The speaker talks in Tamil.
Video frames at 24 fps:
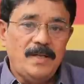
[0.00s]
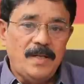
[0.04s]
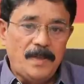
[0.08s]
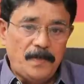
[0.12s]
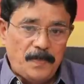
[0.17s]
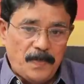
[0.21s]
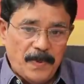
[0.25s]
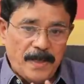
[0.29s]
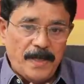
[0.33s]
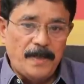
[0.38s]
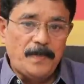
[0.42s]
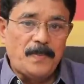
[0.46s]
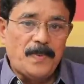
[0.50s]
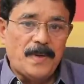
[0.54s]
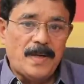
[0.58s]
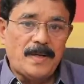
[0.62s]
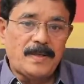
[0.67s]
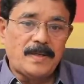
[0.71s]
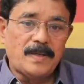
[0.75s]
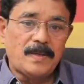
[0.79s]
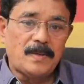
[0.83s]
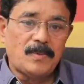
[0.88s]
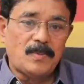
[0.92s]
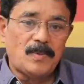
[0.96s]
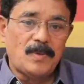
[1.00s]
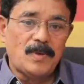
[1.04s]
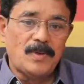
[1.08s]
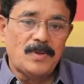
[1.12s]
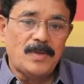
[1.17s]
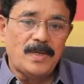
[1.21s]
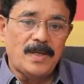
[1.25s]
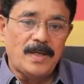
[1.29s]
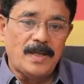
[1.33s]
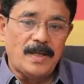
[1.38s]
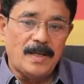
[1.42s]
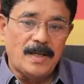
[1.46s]
இப்படி பார்க்கிற
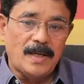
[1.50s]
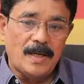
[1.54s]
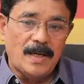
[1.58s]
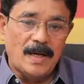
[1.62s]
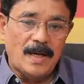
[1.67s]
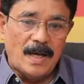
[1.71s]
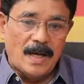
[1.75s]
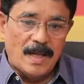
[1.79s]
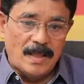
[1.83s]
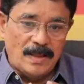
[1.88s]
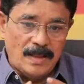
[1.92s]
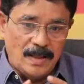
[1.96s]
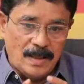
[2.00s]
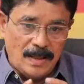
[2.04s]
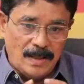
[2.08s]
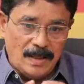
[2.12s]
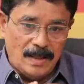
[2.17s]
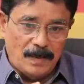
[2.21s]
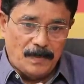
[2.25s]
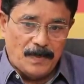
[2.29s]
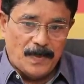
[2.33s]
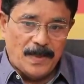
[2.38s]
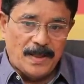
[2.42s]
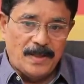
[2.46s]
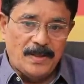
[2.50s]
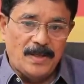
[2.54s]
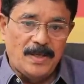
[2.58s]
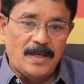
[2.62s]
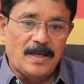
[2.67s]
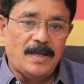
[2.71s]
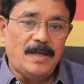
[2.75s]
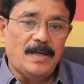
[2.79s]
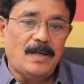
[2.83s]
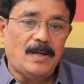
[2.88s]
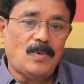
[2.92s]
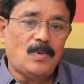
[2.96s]
பொழுது அந்தந்த
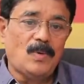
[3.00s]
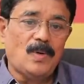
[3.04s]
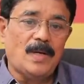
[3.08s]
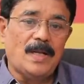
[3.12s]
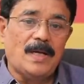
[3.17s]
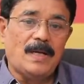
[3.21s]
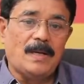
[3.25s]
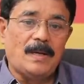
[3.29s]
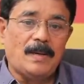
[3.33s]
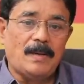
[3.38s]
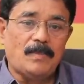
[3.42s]
பகுதிகளில் உள்ள